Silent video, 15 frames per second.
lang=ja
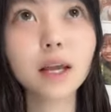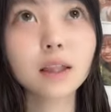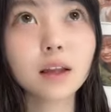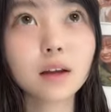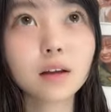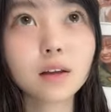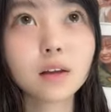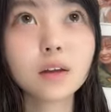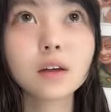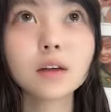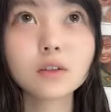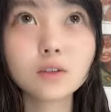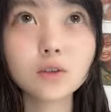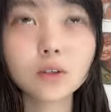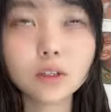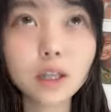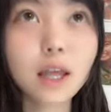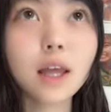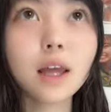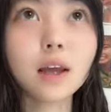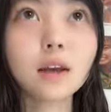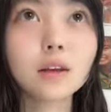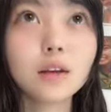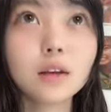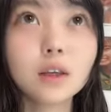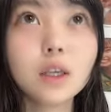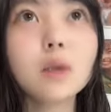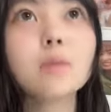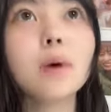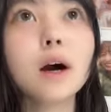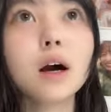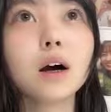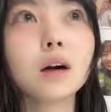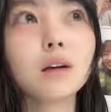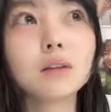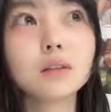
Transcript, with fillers: いなそれで今